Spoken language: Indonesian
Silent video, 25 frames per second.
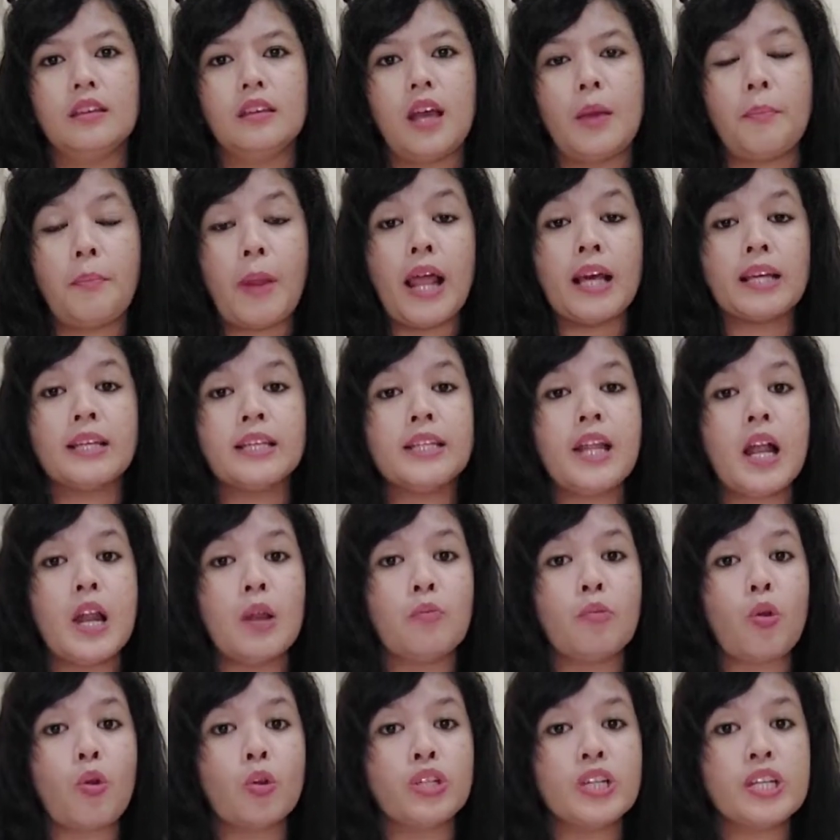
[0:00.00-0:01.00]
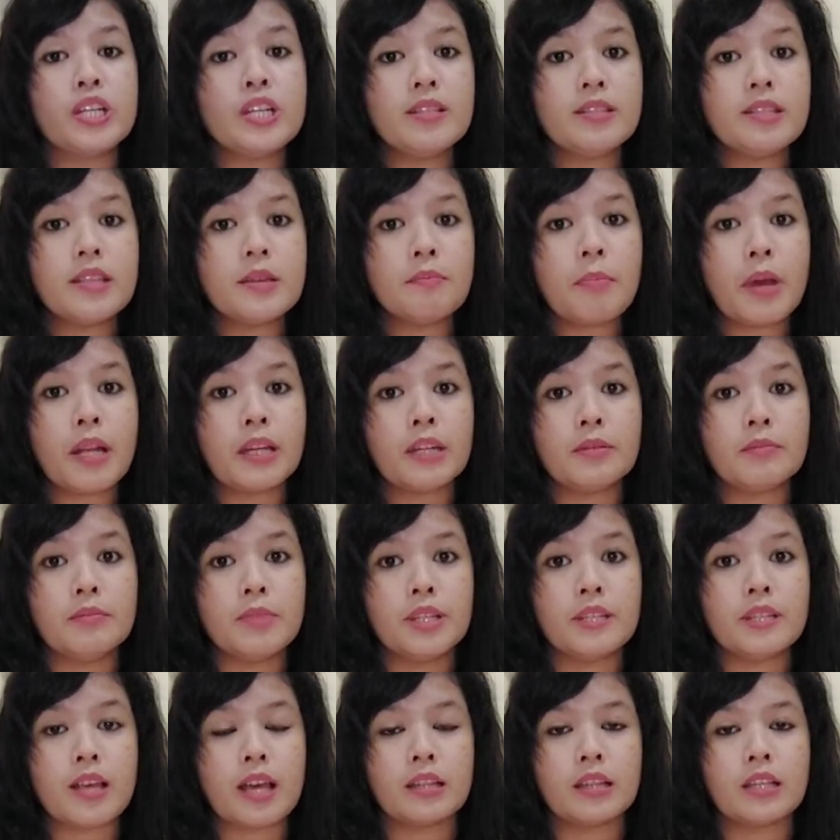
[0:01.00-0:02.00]
Apalagi dalam kondisi
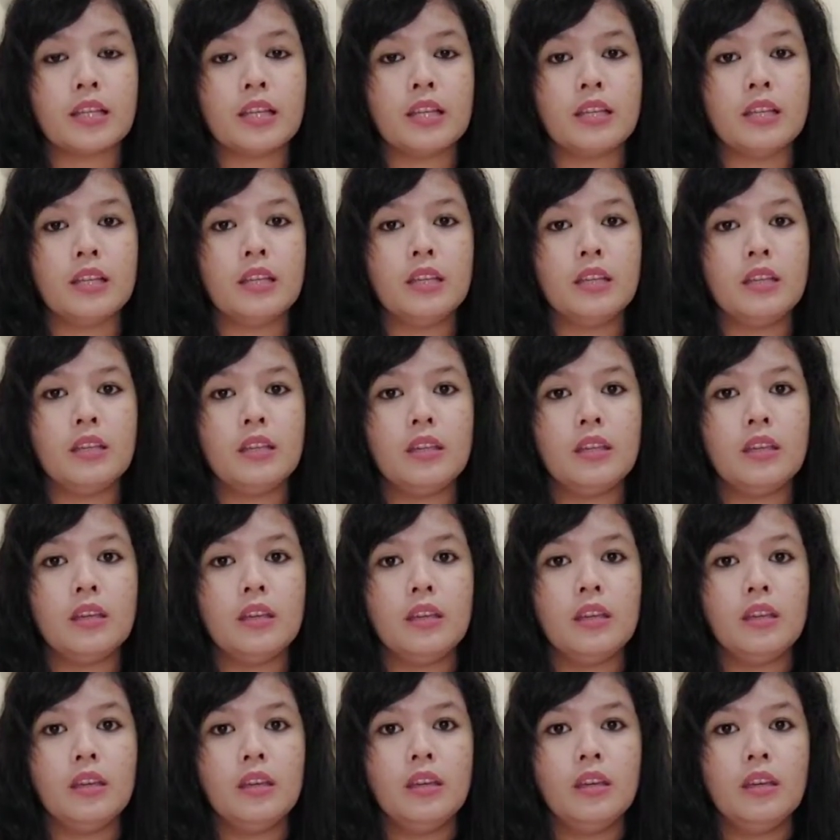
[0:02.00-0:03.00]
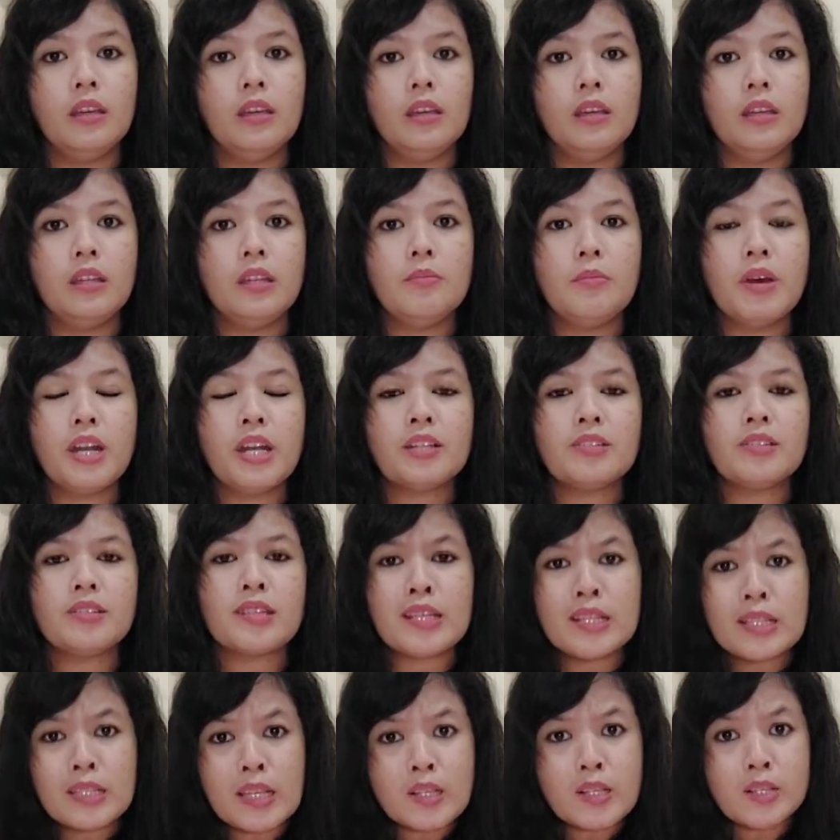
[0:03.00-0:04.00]
pandemi saat ini, di mana
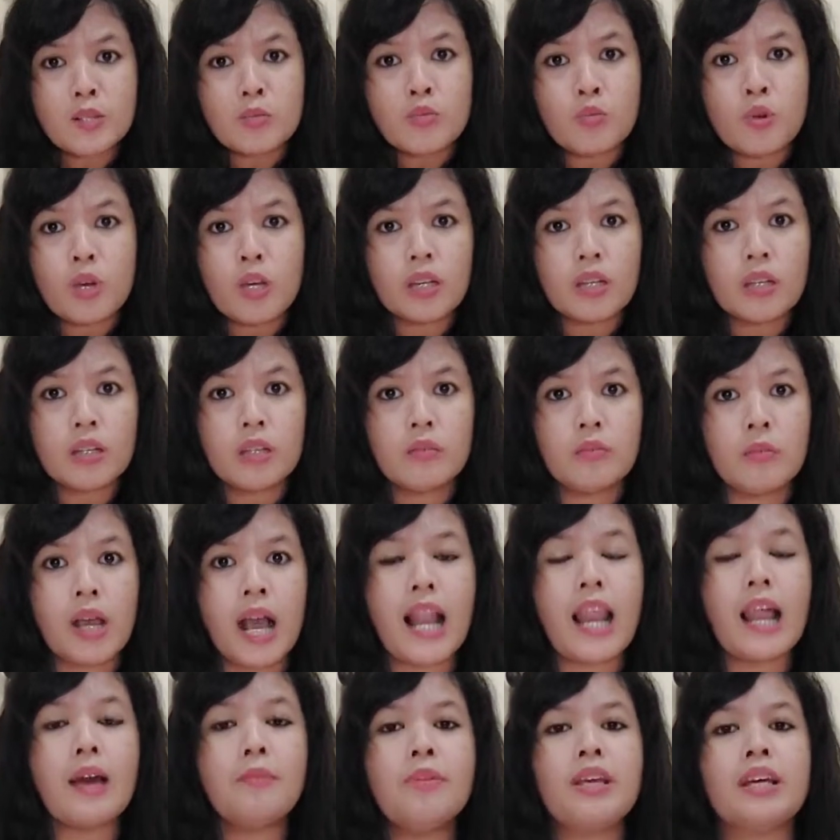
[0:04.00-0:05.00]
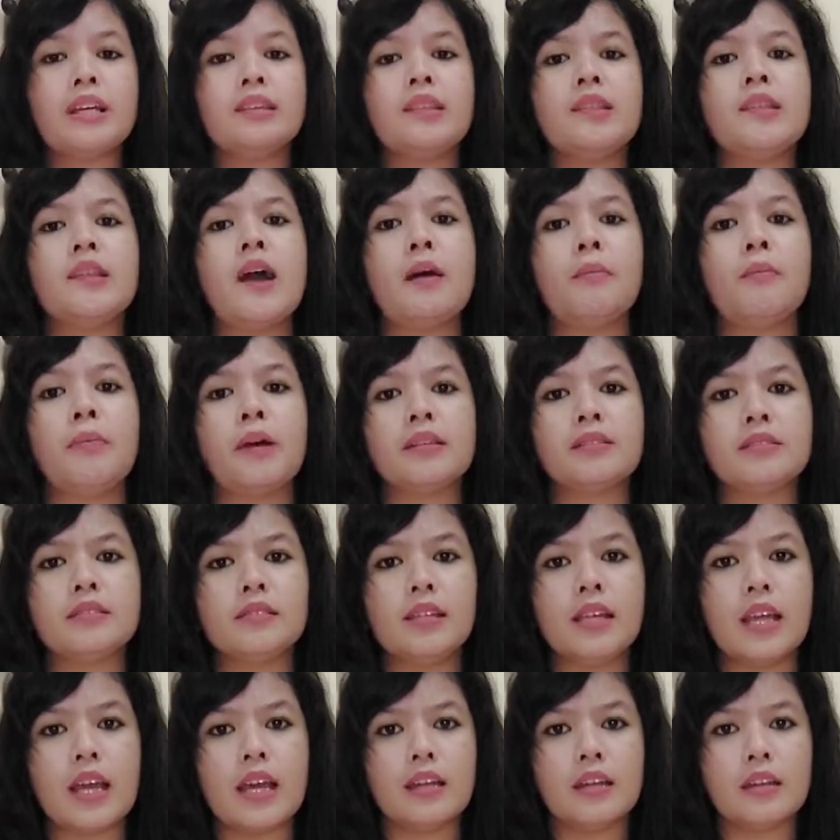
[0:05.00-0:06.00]
kita semua mengalami
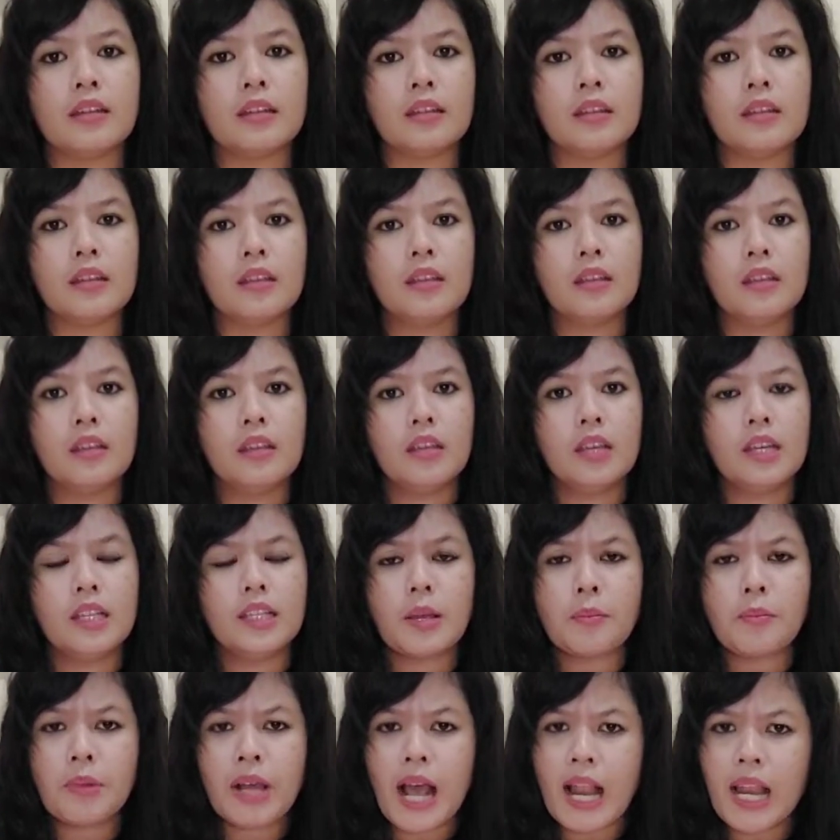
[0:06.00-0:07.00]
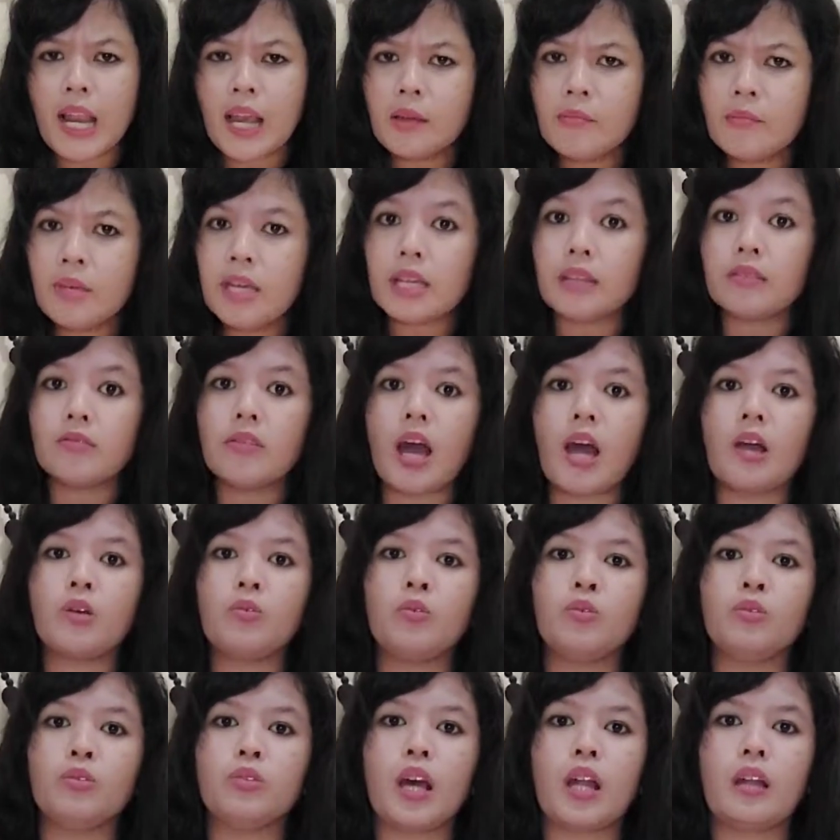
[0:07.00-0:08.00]
ketidakpastian. Kita mengalami
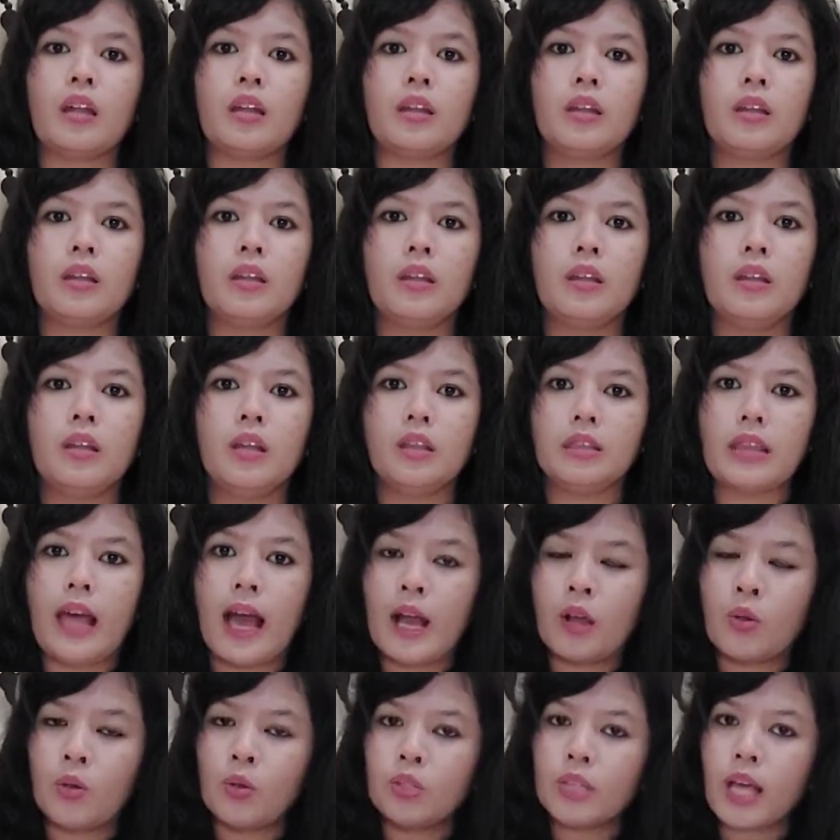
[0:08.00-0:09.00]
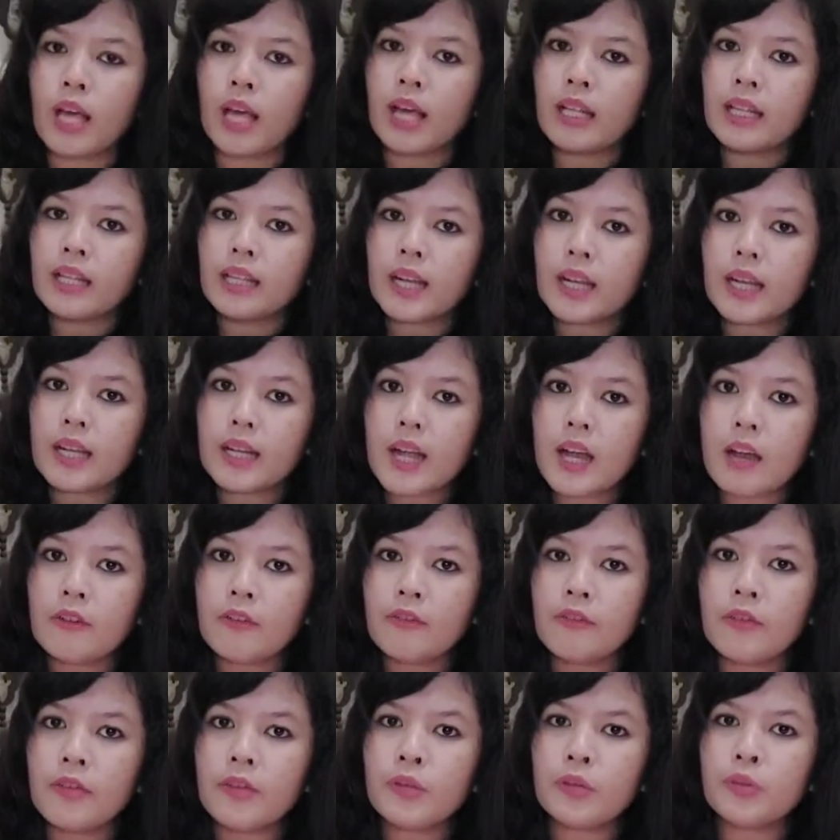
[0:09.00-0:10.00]
ketakutan. Takut akan terkena
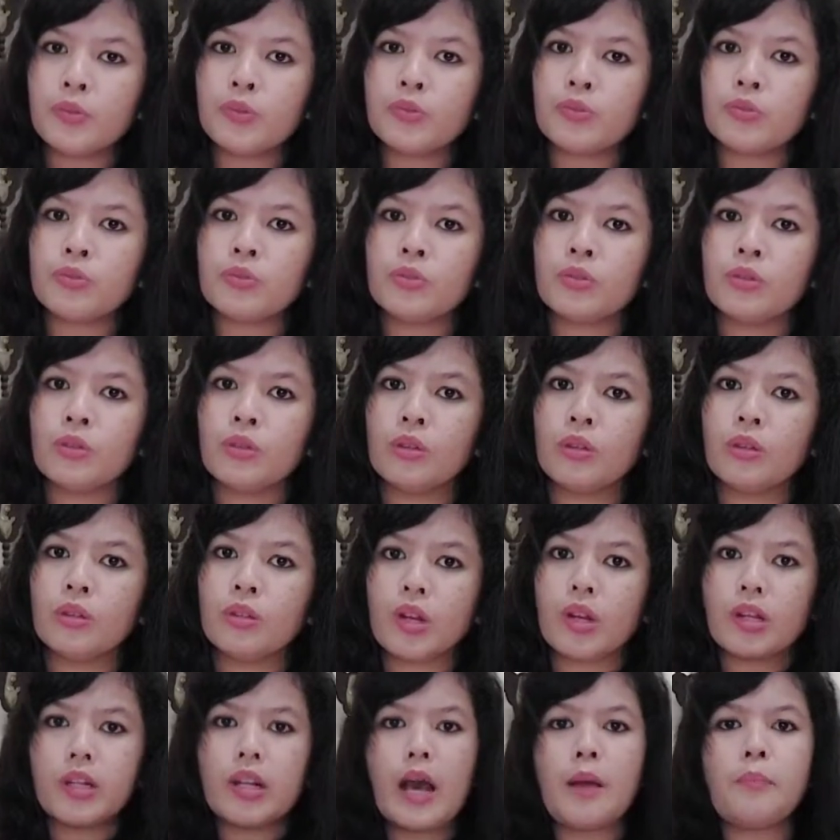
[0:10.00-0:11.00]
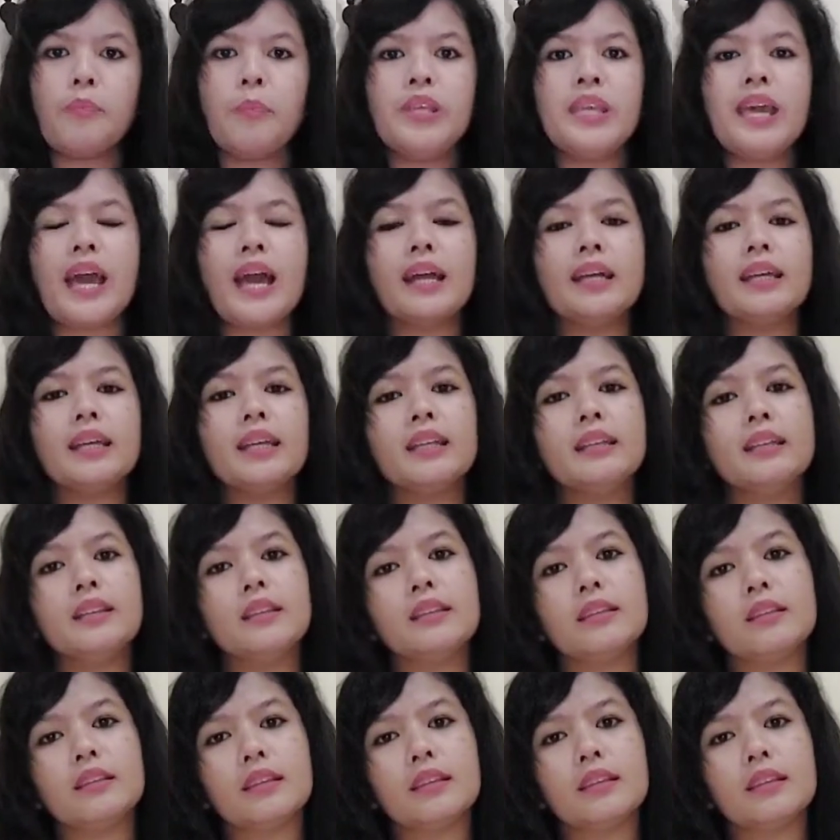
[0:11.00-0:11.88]
virus, terkena penyakit.